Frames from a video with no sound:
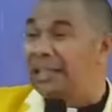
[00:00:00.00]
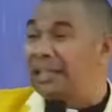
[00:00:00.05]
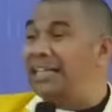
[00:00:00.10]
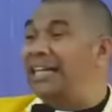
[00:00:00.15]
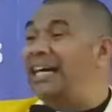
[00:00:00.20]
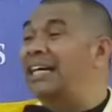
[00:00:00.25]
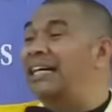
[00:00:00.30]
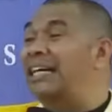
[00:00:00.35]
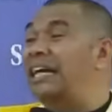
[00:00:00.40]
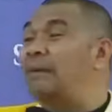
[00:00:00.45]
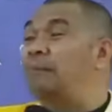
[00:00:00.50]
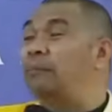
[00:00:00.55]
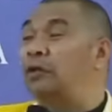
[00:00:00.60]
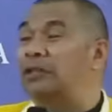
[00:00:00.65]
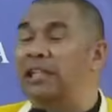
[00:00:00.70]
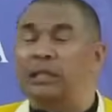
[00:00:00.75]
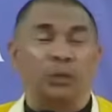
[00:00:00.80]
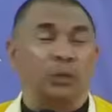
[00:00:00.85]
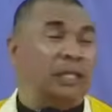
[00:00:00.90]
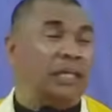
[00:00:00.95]
Yang repot
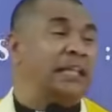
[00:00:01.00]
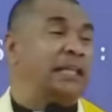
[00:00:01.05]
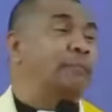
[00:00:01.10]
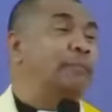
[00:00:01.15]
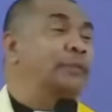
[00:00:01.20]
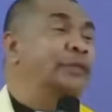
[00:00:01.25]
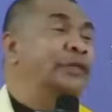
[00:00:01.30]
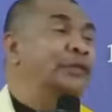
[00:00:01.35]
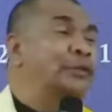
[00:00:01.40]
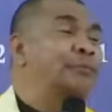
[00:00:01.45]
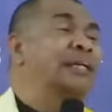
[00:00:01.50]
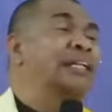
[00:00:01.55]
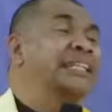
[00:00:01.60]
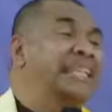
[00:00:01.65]
itu kita punya rumah